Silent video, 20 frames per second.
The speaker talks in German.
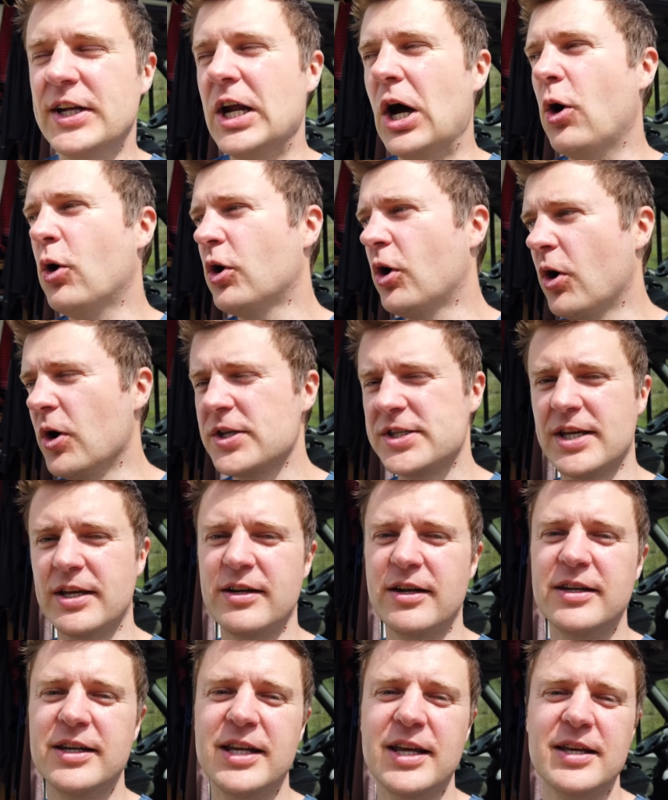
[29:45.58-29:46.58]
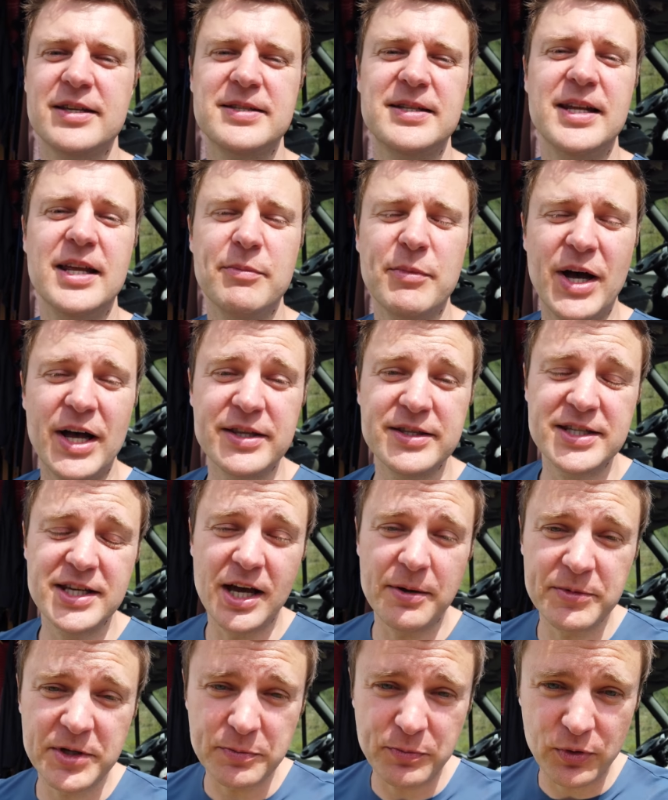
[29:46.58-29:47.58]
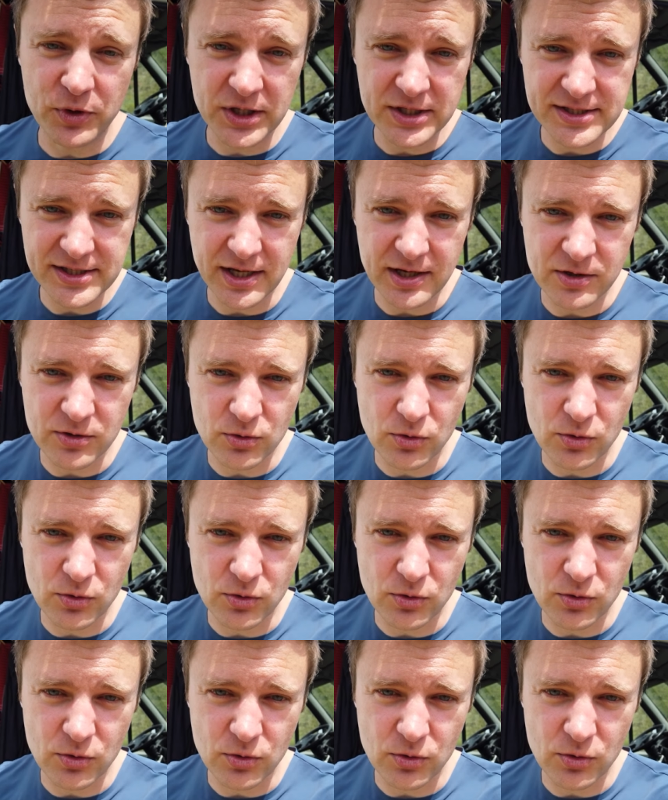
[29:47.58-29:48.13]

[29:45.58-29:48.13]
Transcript: waren auch Häuser in der Nähe. Ich nehme an, die haben die Polizei